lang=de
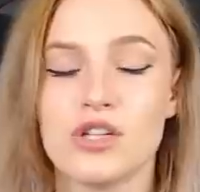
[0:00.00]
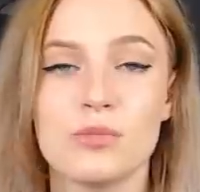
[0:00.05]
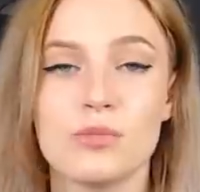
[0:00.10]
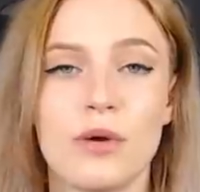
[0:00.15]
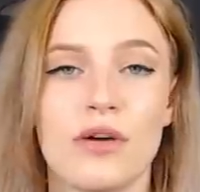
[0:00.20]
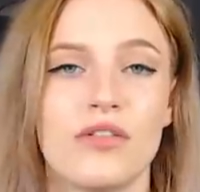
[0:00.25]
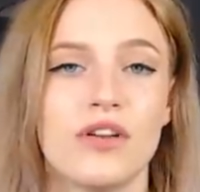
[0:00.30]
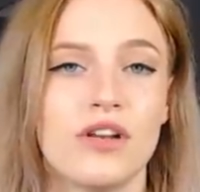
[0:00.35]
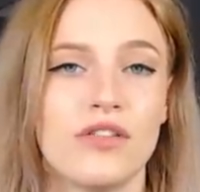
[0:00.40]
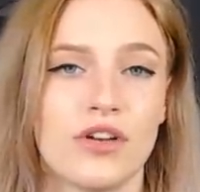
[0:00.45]

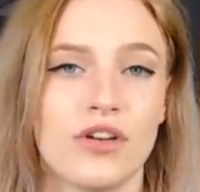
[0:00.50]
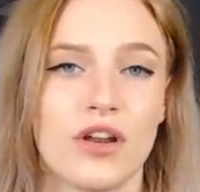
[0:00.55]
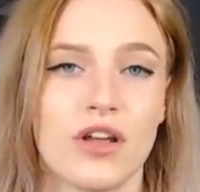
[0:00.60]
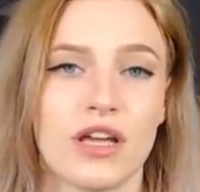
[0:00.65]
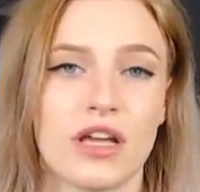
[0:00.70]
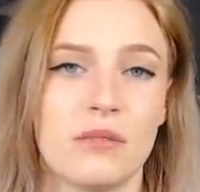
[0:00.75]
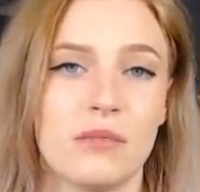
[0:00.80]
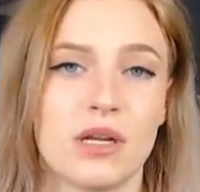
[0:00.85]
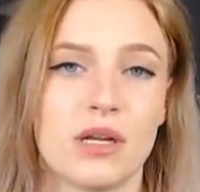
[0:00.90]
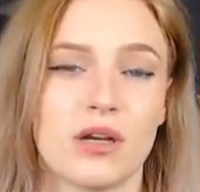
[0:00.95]
Super viele von euch
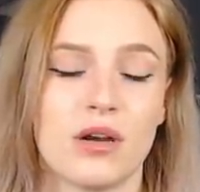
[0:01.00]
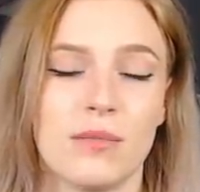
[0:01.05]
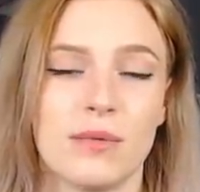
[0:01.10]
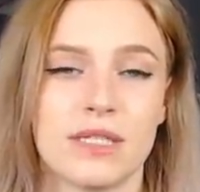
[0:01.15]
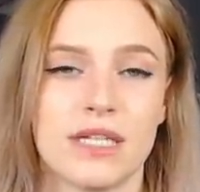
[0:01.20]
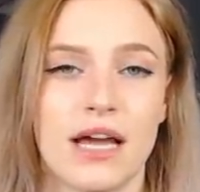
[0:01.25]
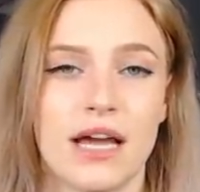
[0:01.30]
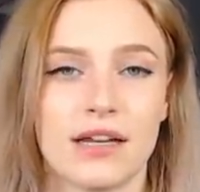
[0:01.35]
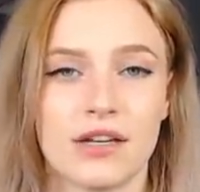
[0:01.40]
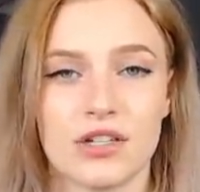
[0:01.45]
haben in den
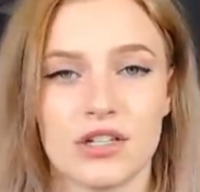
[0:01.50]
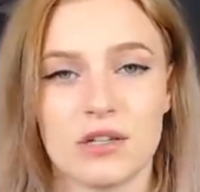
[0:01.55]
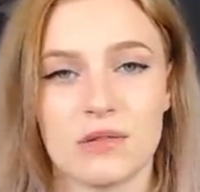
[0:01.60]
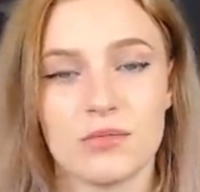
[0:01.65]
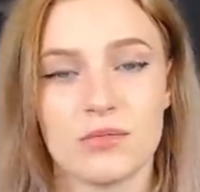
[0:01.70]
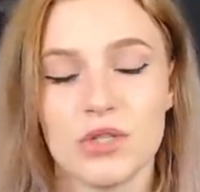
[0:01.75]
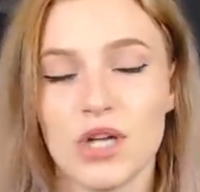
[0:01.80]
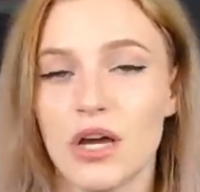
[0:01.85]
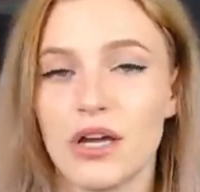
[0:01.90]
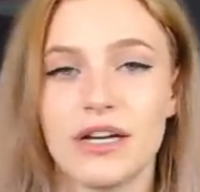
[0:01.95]
Kommentaren
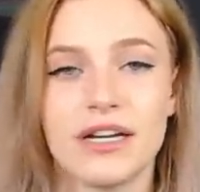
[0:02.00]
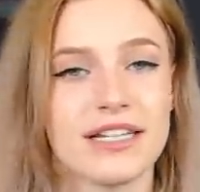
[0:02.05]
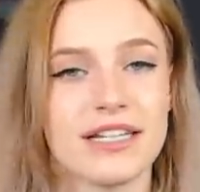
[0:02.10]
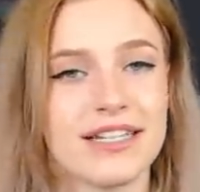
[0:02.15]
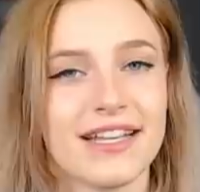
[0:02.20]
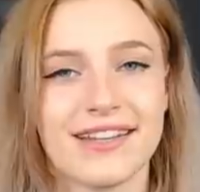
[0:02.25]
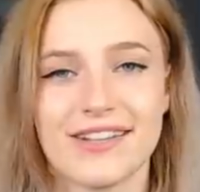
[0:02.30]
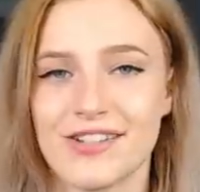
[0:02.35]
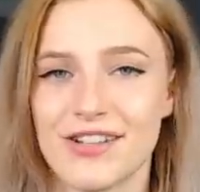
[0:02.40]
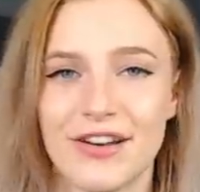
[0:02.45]
geschrieben, schau dir das
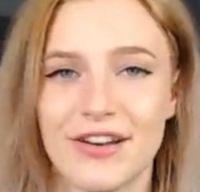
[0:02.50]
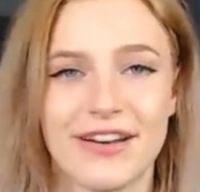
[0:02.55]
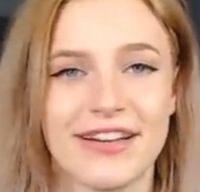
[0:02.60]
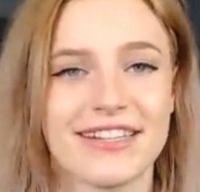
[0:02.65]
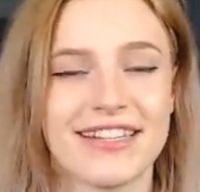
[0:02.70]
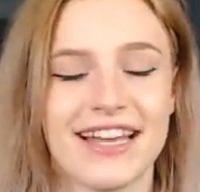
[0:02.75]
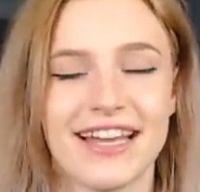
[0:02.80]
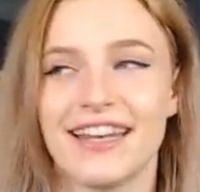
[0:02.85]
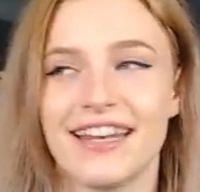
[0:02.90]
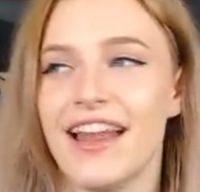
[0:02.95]
an, schau dir das
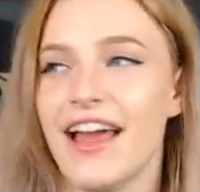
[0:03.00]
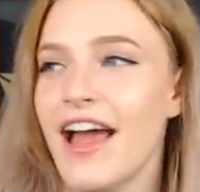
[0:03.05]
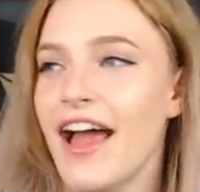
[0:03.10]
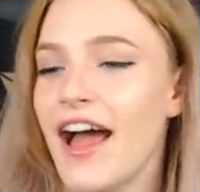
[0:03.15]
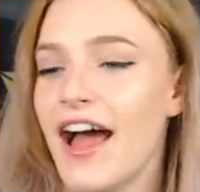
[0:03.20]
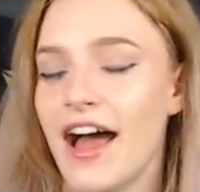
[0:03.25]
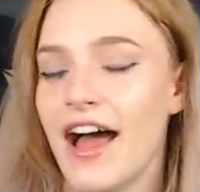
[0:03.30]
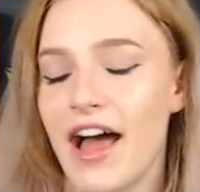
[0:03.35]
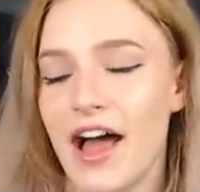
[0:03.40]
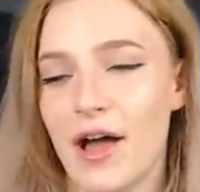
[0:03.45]
an.
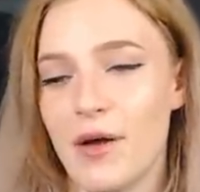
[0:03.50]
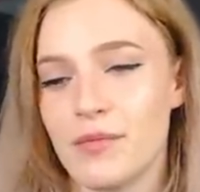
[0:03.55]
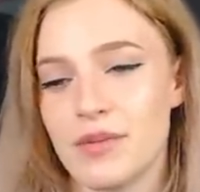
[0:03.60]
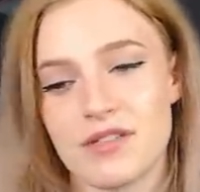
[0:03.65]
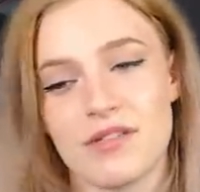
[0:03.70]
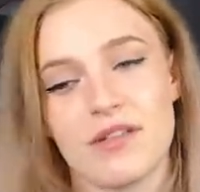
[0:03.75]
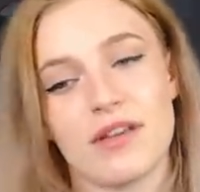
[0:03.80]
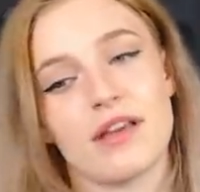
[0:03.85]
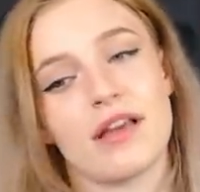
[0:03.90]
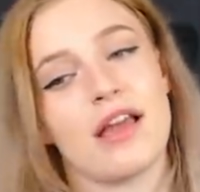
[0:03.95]
Ähm,
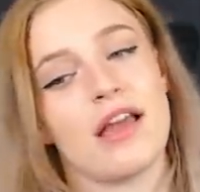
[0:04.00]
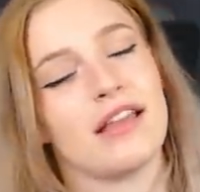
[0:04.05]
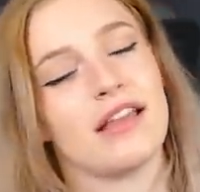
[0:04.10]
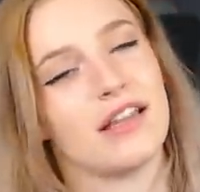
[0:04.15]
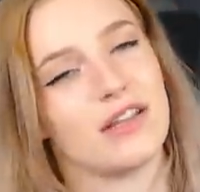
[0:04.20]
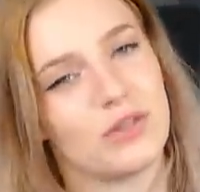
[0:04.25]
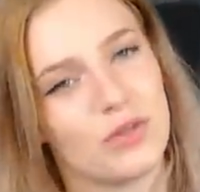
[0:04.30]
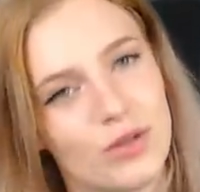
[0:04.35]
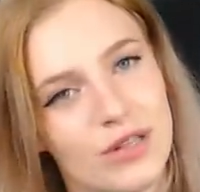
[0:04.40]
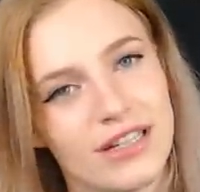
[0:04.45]
deswegen
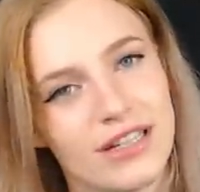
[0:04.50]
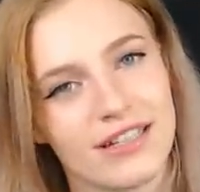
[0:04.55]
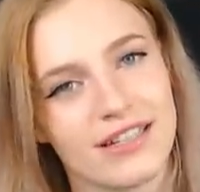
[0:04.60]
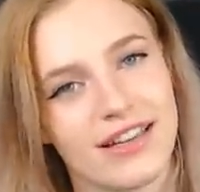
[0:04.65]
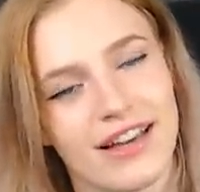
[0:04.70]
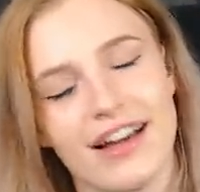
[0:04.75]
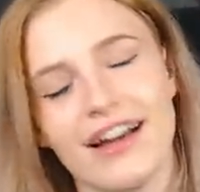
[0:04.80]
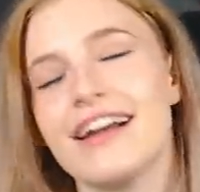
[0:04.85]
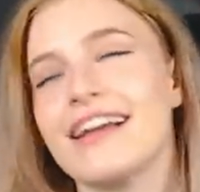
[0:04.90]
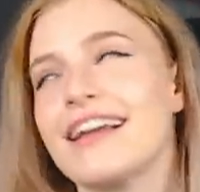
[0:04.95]
natürlich,
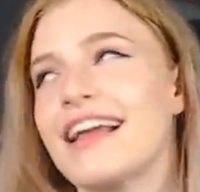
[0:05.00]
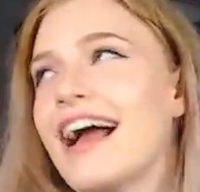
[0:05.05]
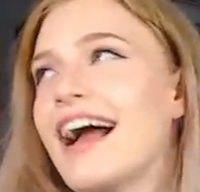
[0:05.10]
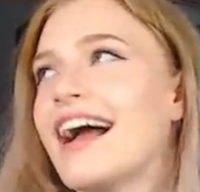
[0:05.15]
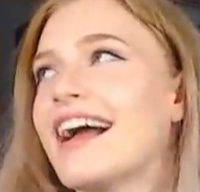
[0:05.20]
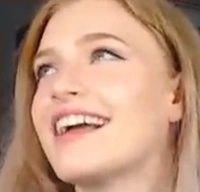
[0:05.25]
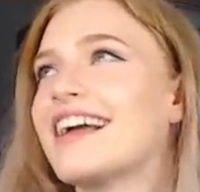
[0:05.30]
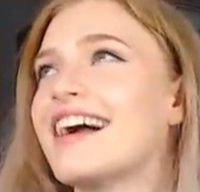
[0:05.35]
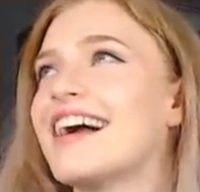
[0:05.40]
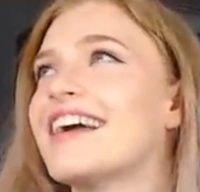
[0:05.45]
ja,
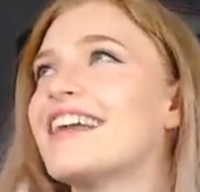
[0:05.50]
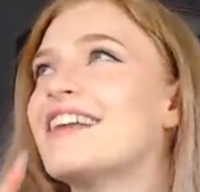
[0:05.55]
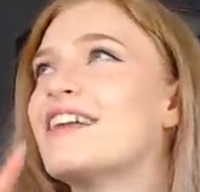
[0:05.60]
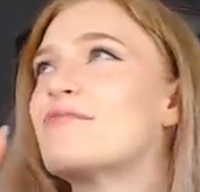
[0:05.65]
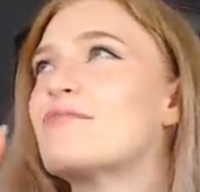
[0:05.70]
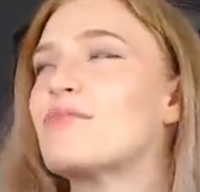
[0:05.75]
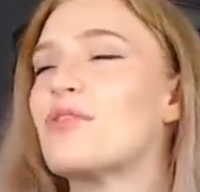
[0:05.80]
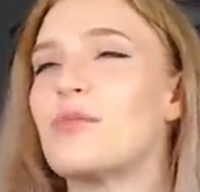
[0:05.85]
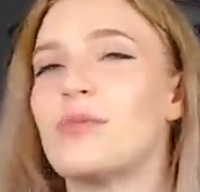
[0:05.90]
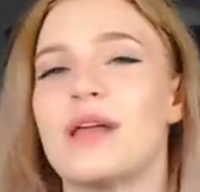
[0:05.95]
gar kein
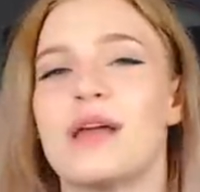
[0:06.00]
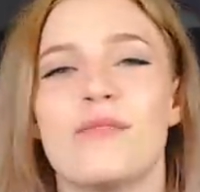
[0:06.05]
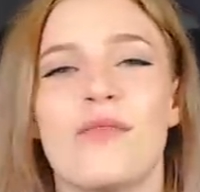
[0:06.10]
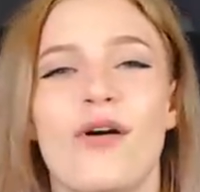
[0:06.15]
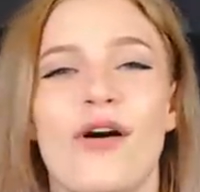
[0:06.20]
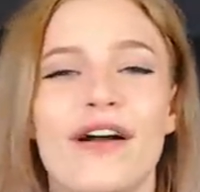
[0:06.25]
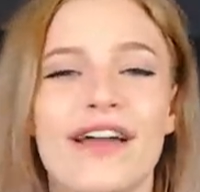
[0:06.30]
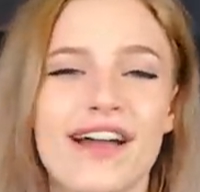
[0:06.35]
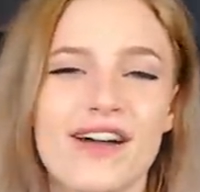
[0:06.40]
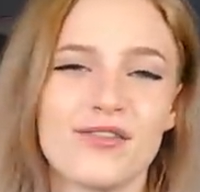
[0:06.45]
Problem.
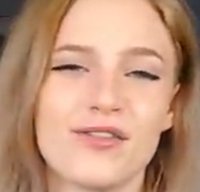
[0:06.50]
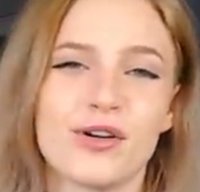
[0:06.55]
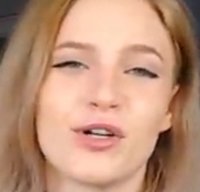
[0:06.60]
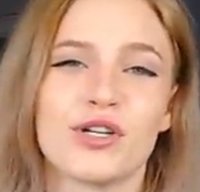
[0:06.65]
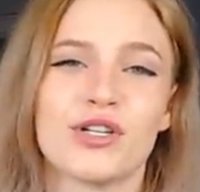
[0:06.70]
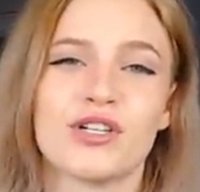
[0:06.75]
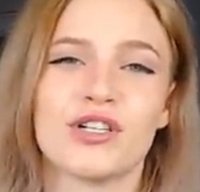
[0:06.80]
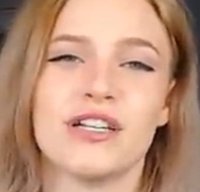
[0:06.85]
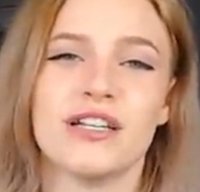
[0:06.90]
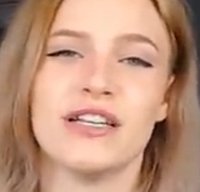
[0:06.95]
Euer
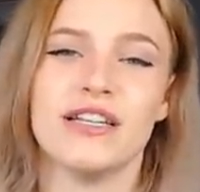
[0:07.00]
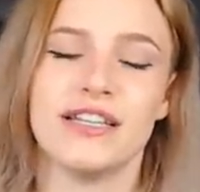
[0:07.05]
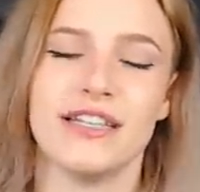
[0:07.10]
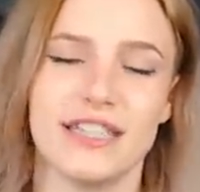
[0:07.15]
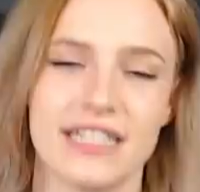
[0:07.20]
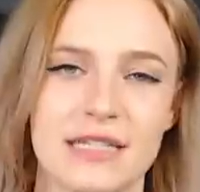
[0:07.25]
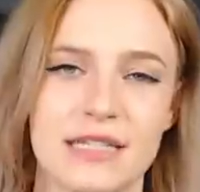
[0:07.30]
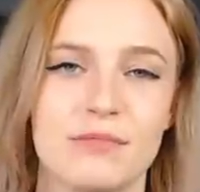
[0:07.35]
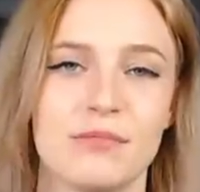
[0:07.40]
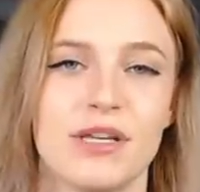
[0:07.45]
Wunsch
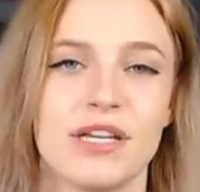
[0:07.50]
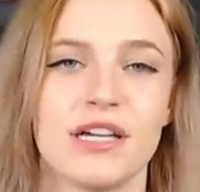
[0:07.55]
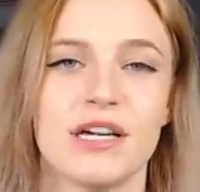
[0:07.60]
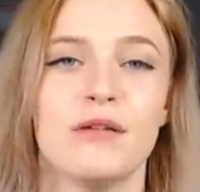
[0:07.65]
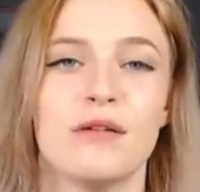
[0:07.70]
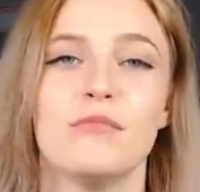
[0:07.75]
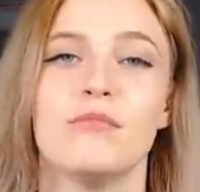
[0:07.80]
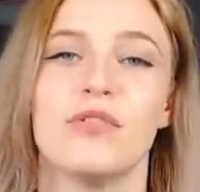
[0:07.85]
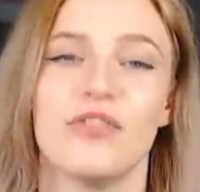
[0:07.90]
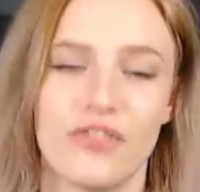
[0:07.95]
ist mir
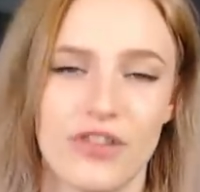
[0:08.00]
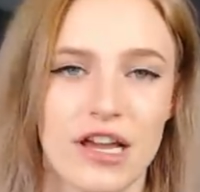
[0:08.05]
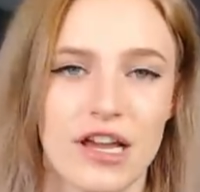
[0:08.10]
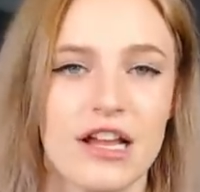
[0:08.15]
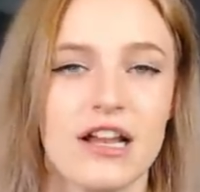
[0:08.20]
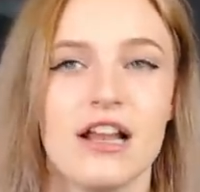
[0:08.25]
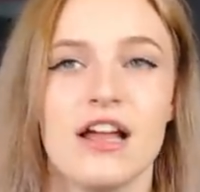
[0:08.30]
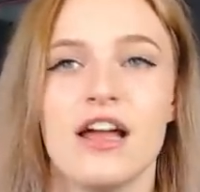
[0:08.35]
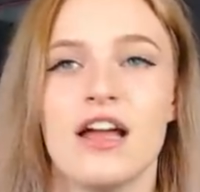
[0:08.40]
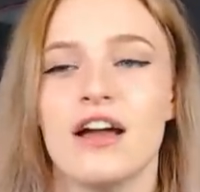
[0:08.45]
Befehl.